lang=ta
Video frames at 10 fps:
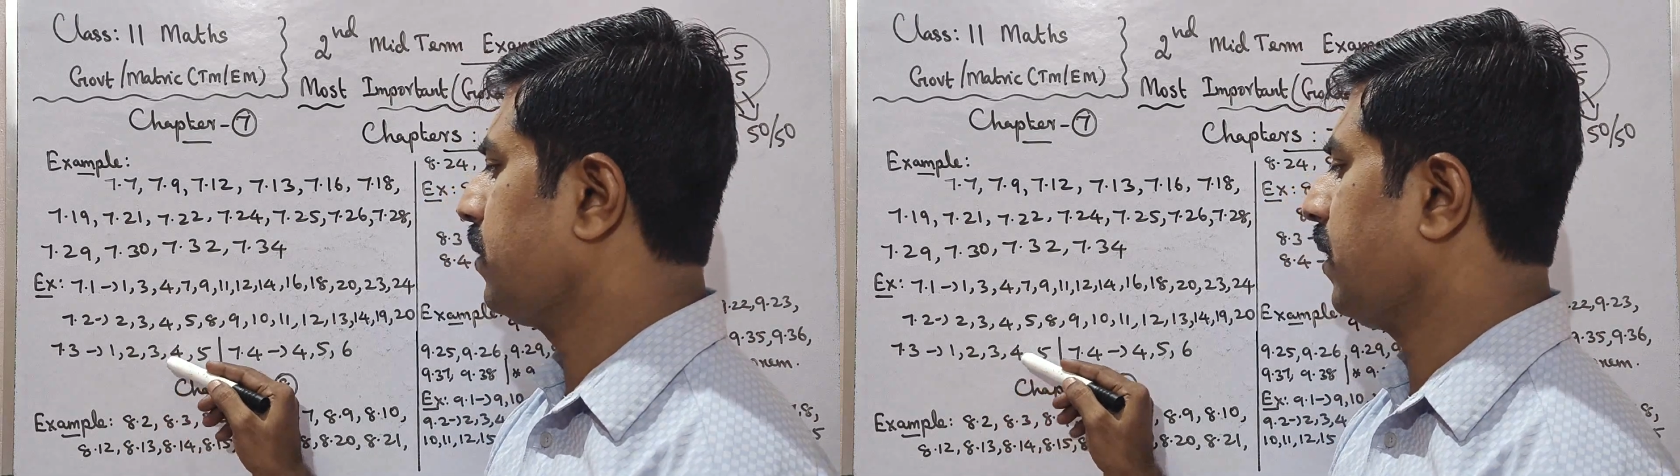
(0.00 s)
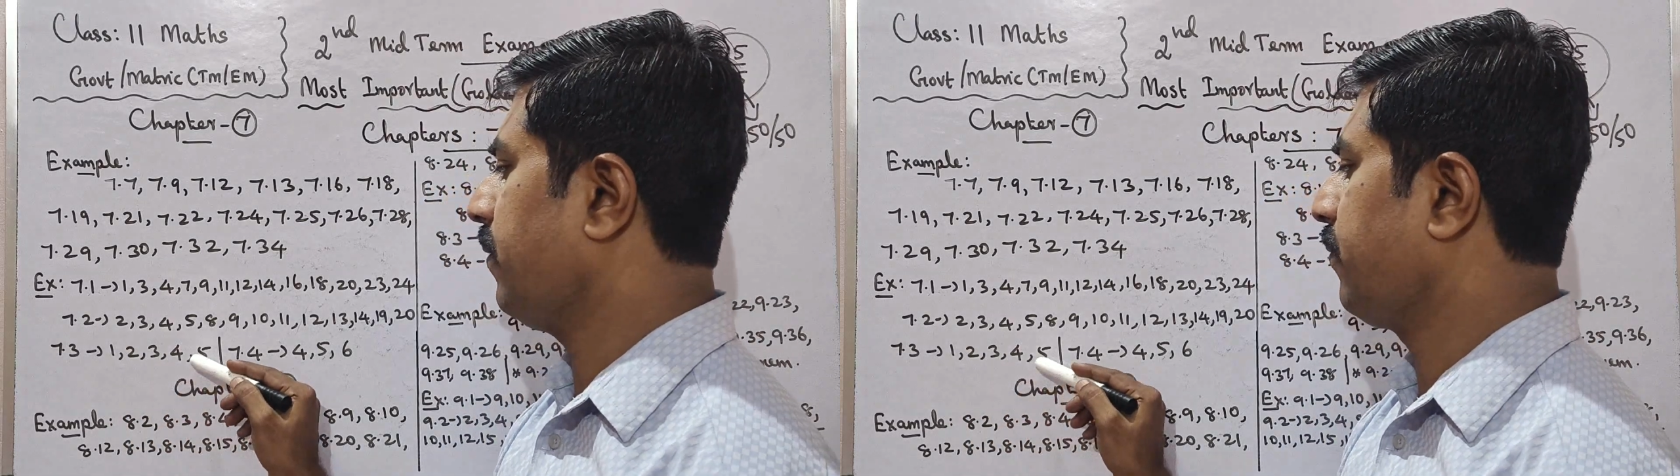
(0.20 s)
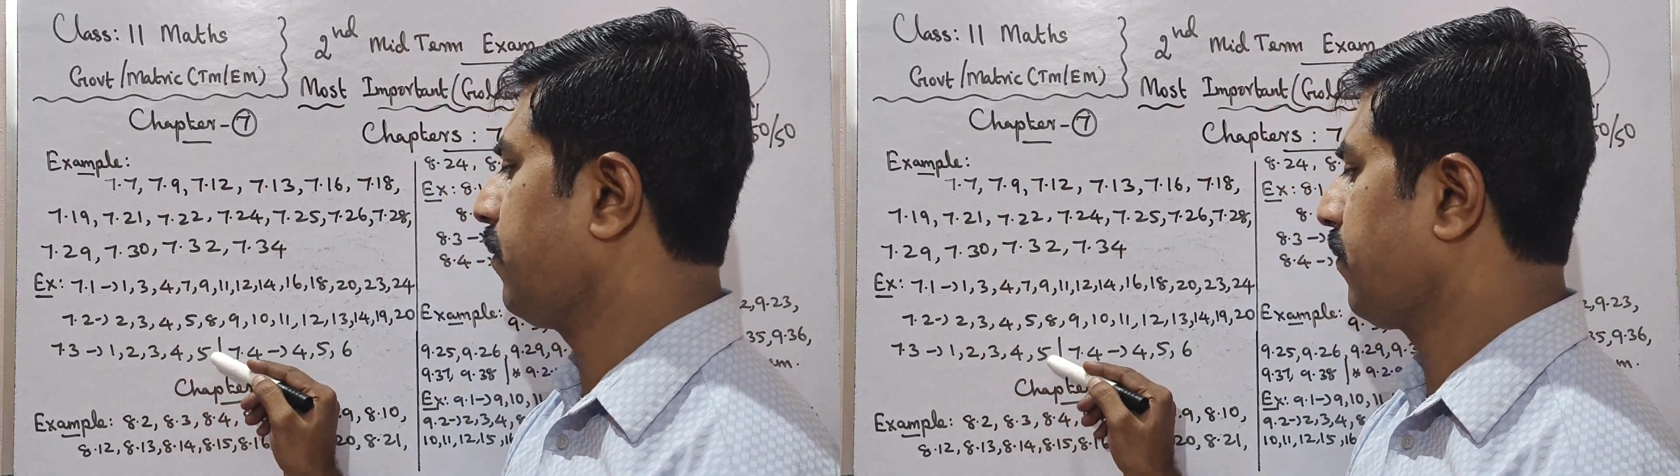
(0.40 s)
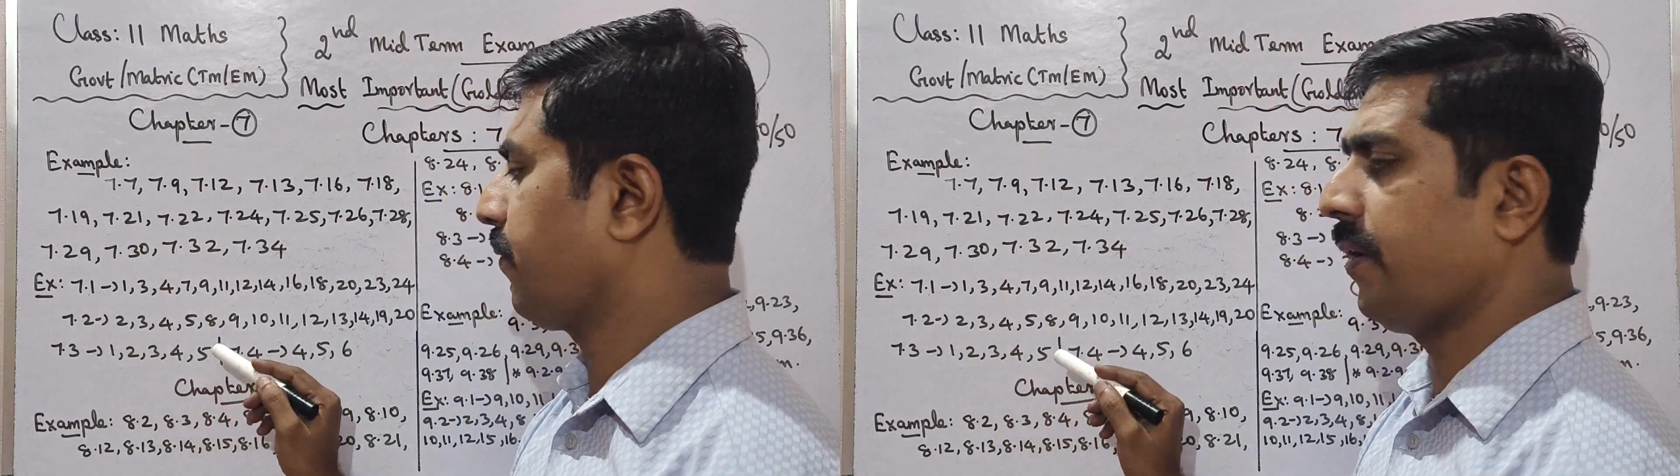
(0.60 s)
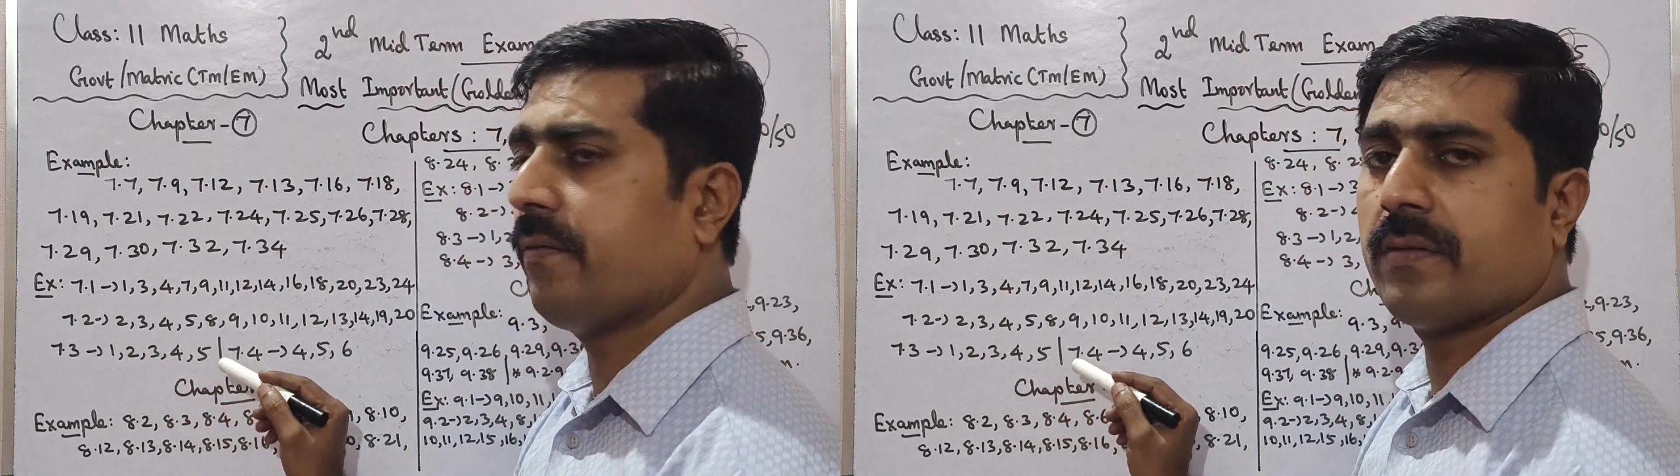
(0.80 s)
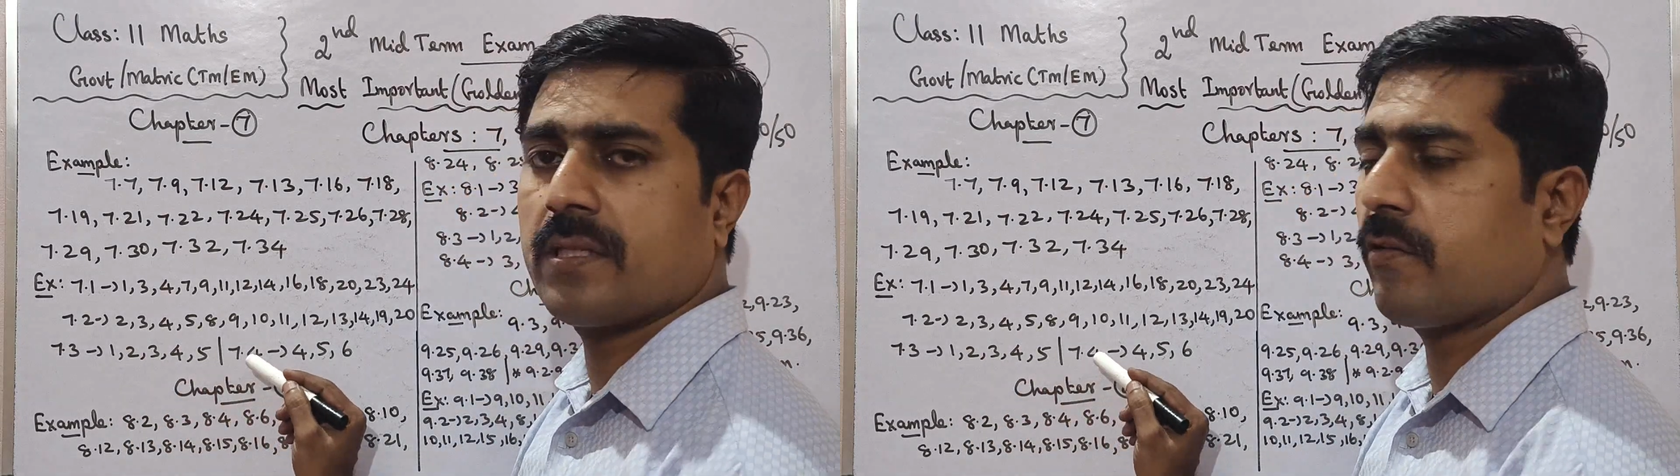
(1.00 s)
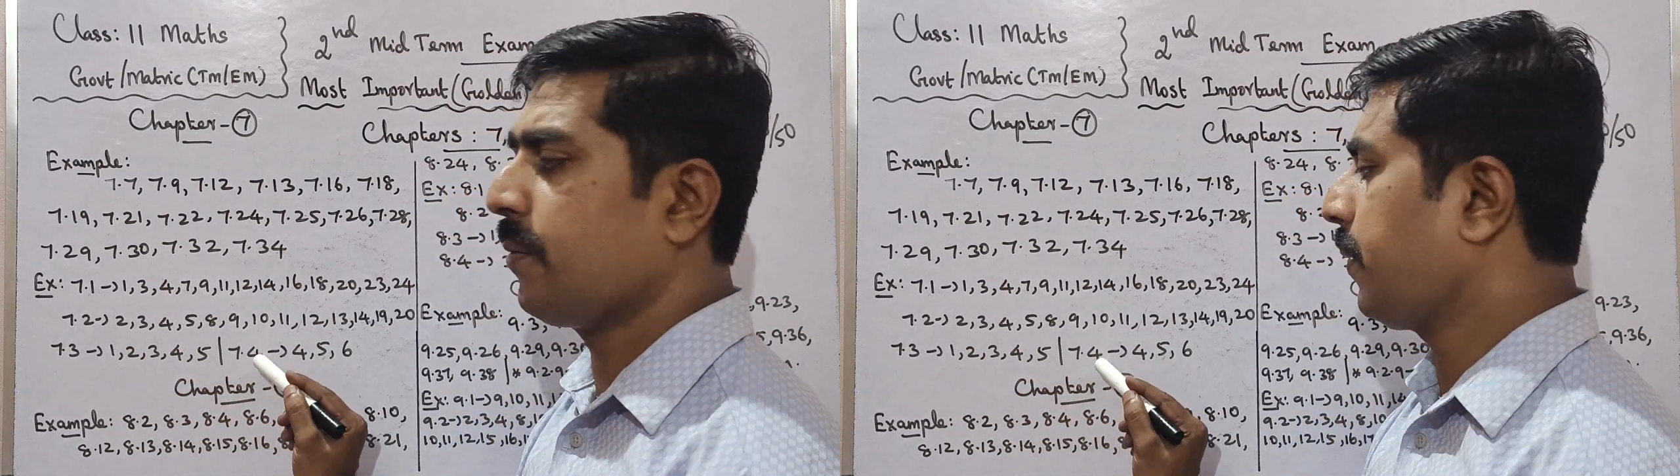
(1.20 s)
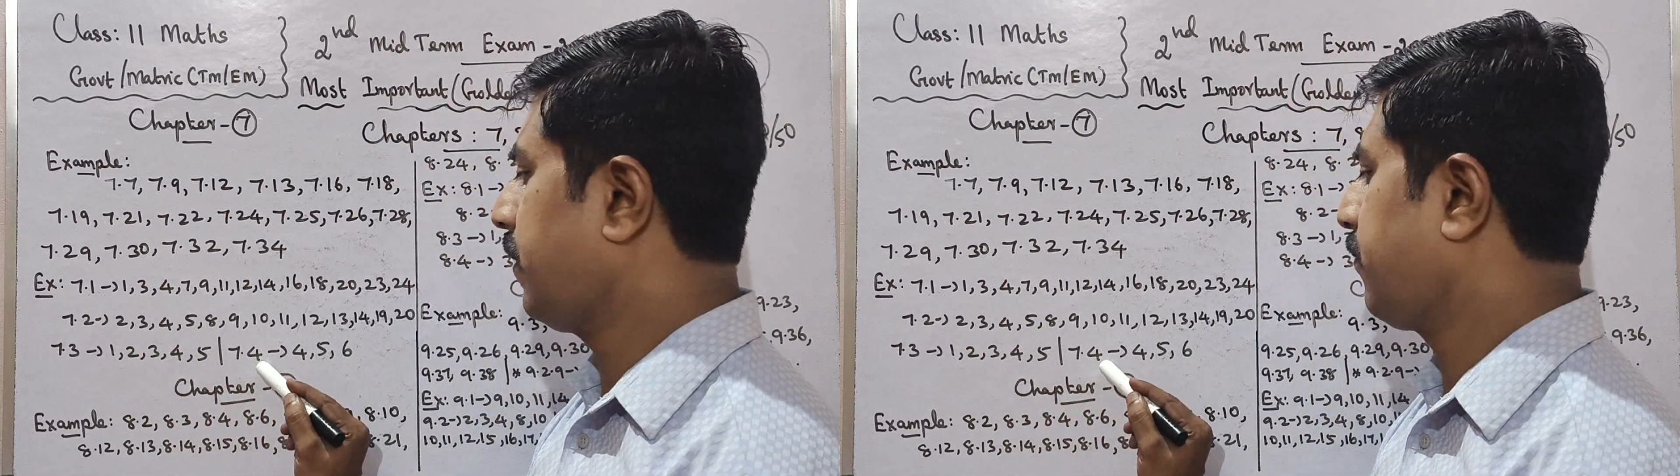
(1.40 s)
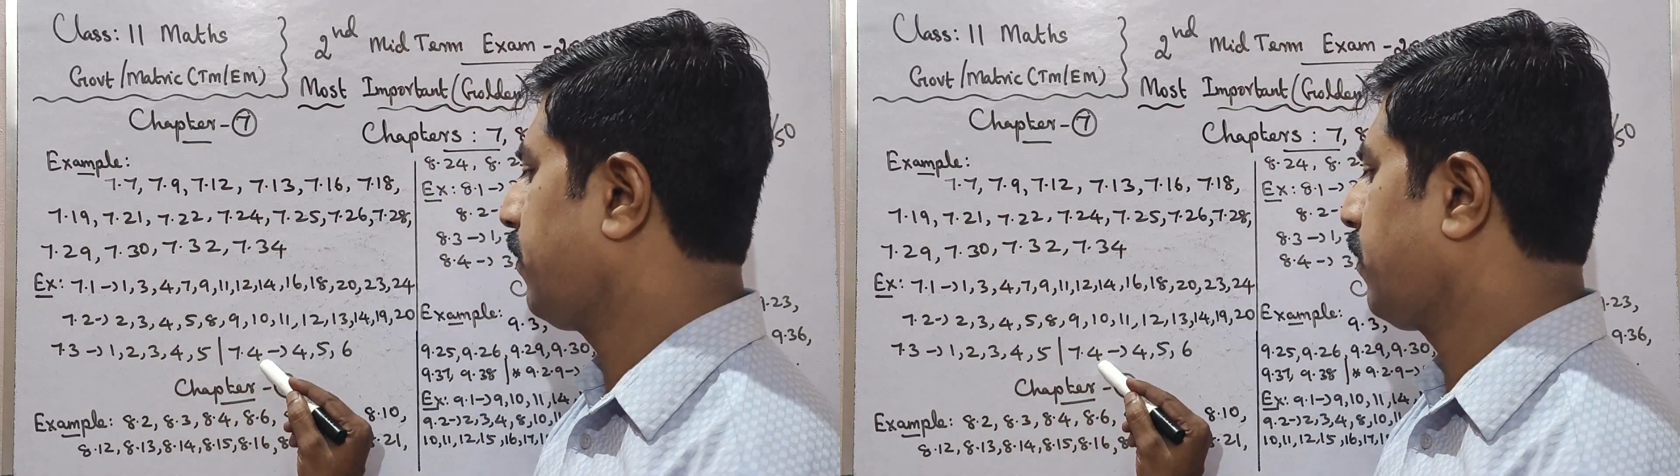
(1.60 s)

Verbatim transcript: த்ரீ ஃபோர் ஃபைவ் செவன் பாயிண்ட்